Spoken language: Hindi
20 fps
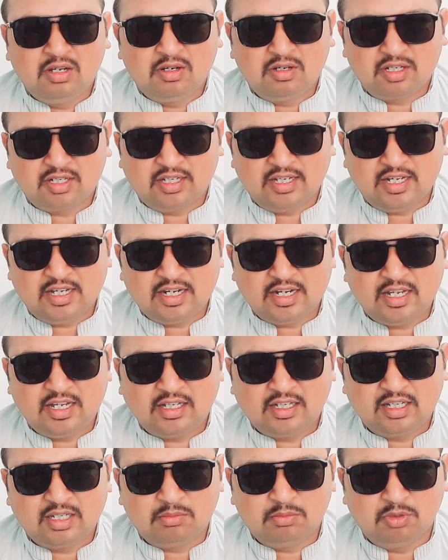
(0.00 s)
और घर
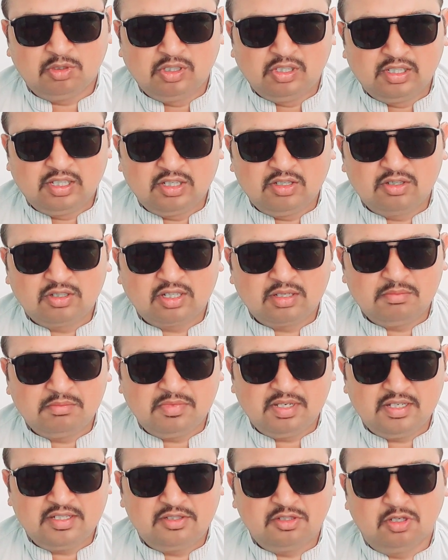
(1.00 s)
आकर बोलते हो कि
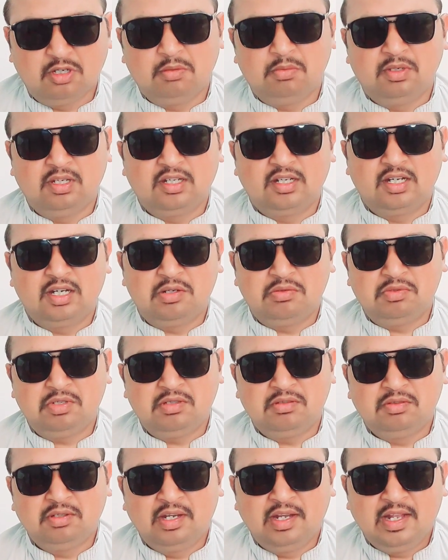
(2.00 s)
मैं जॉब लगा हुआ